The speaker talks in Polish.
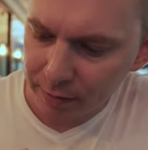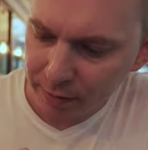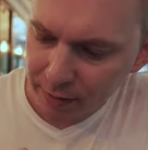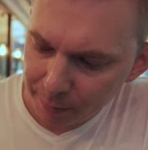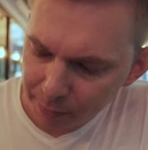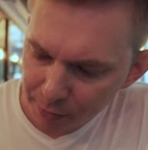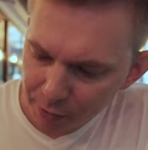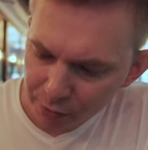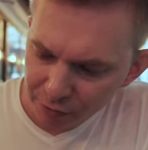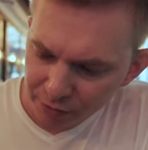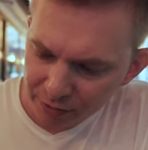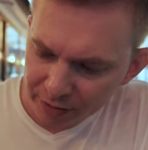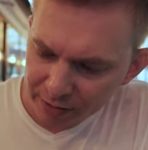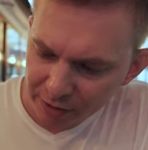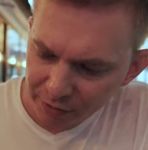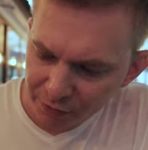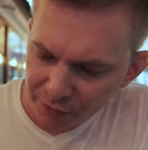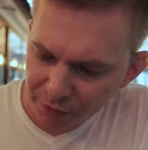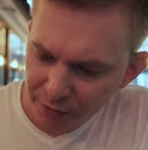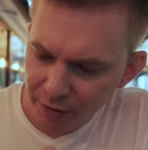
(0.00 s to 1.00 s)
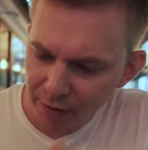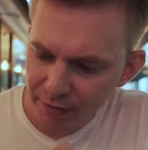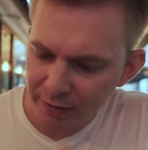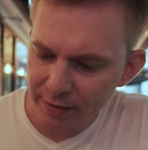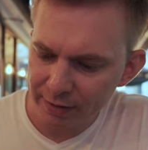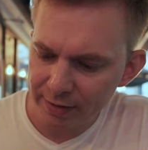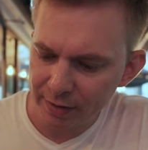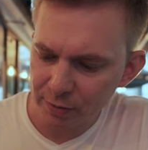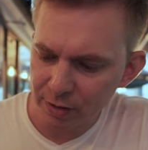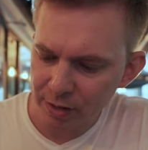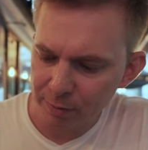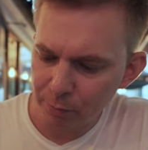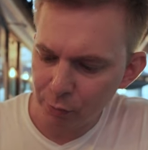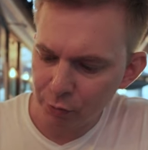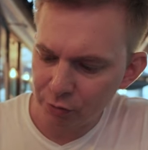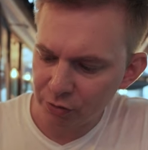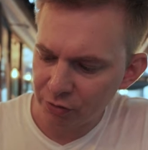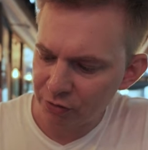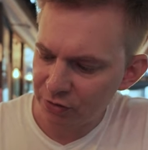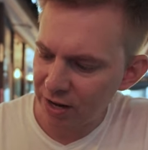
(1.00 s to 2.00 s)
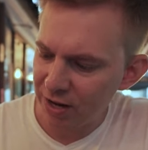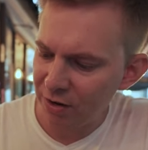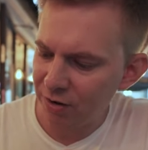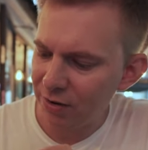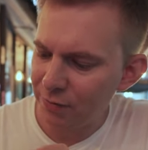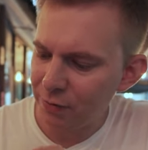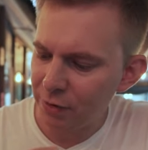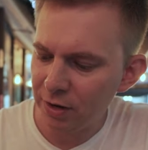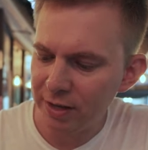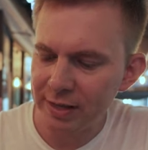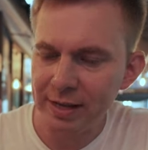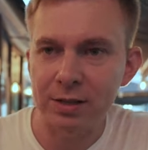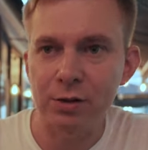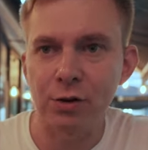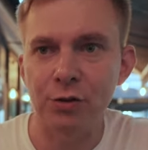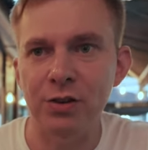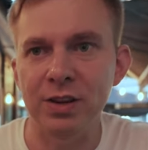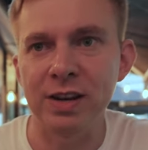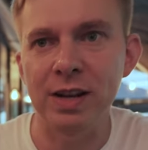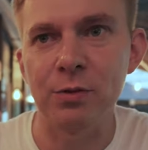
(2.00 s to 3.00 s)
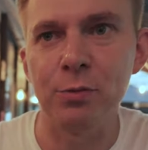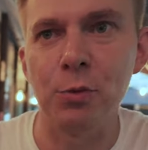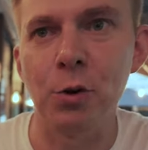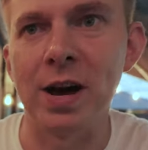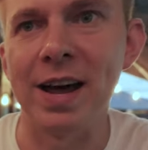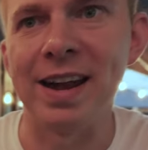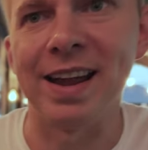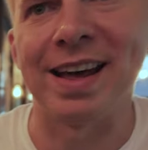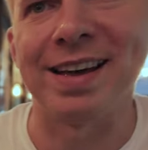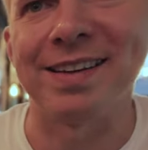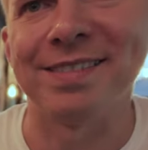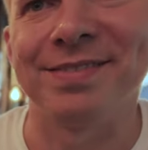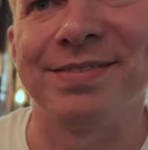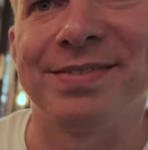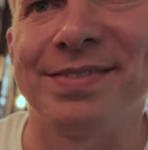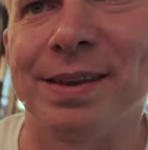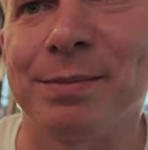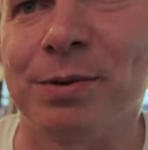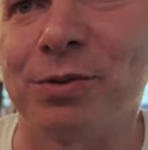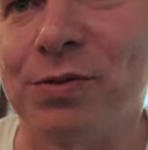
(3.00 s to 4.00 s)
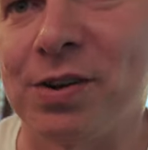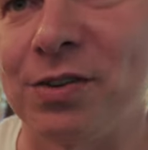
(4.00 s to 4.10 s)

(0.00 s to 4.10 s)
ta brioszka też wygląda całkiem puszyście, ale ona wygląda tak troszkę nadmuchana. Nie masz